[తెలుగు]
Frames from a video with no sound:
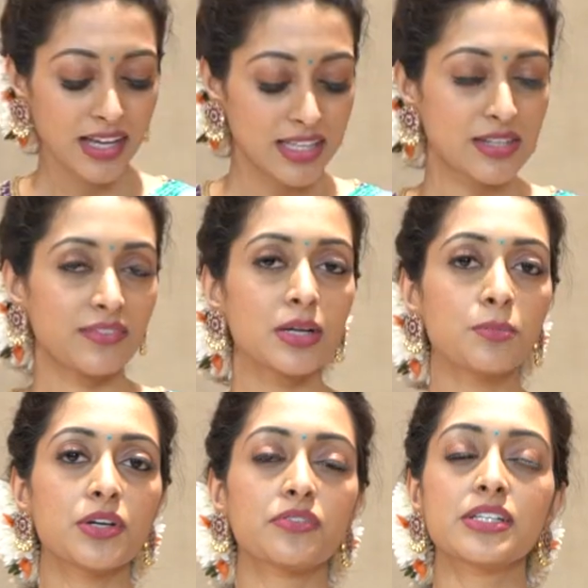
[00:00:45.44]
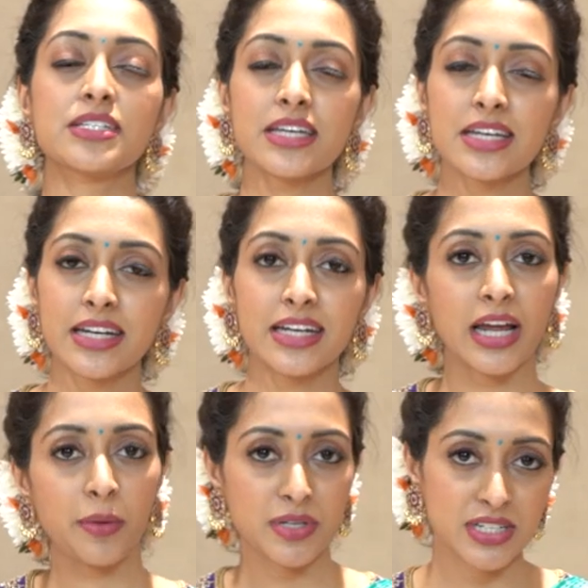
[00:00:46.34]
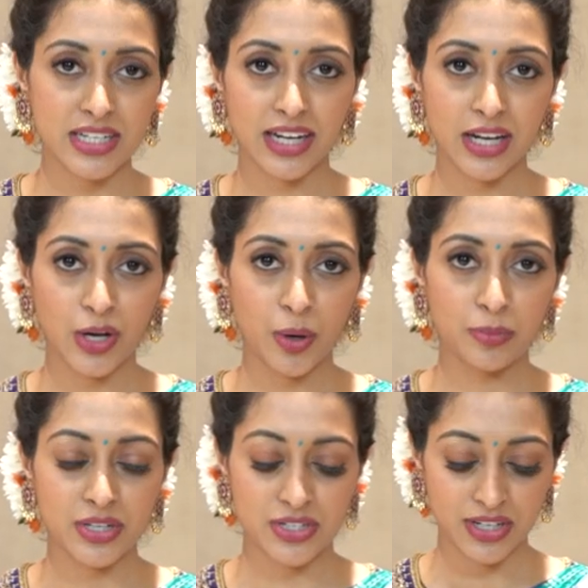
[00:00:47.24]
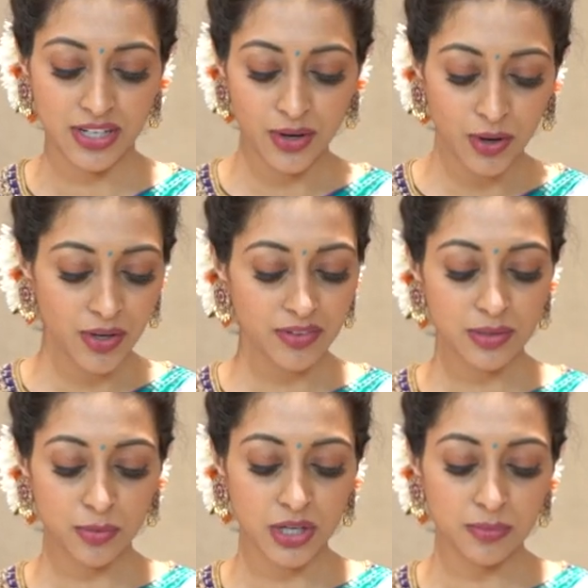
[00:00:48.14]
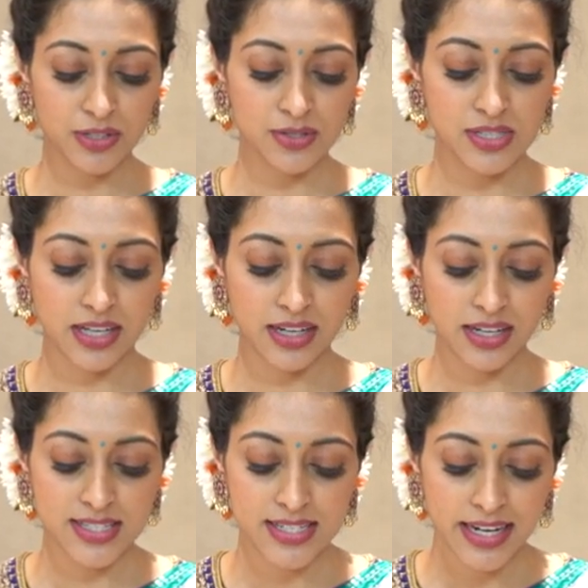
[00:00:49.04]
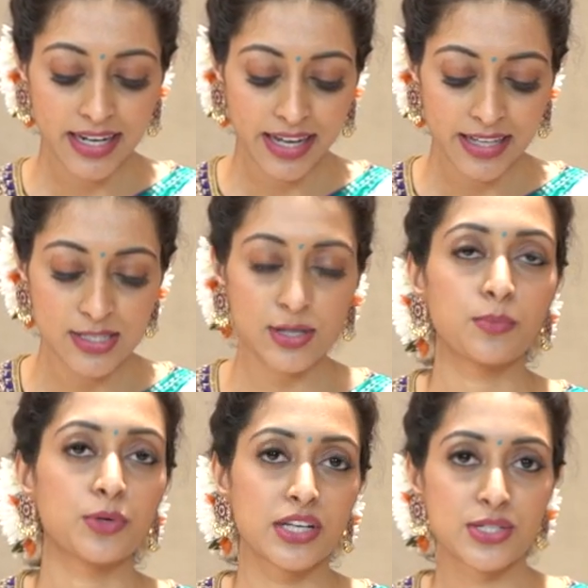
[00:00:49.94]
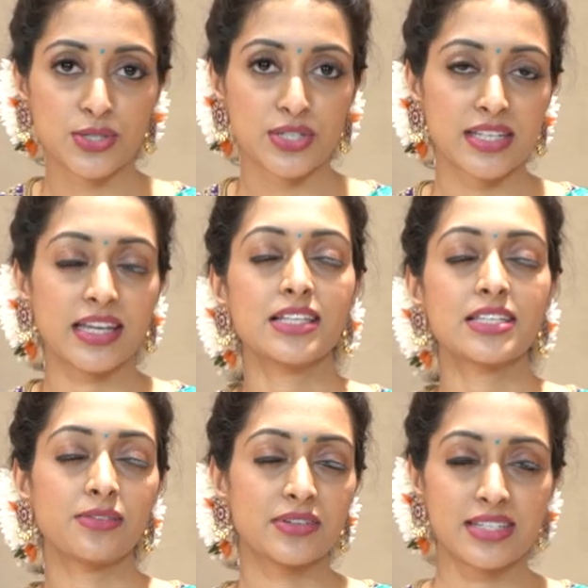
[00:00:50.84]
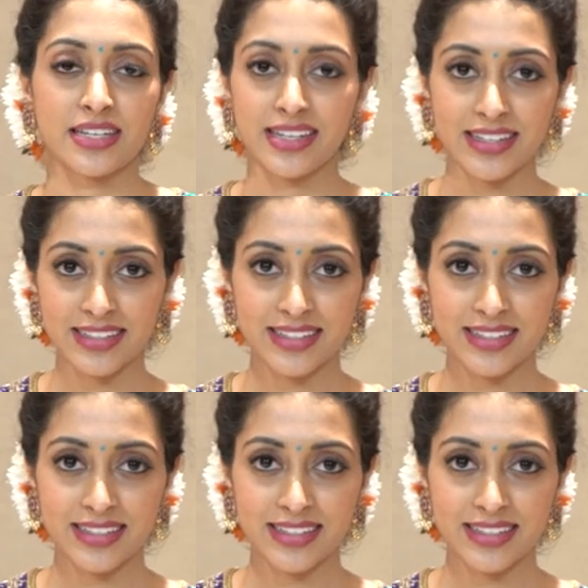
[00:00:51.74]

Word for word: ఇట్స్ అ వెరీ బ్యూటిఫుల్ సీ గ్రీన్ అండ్ మెజెంటా కలర్ కాంబినేషన్ అండి ఆల్ ఓవర్ ద బాడీ మనం చూస్తే కనుక స్ట్రైట్ లో బుటీస్ వచ్చేసాయి ఇన్ సిల్వర్ జెరీ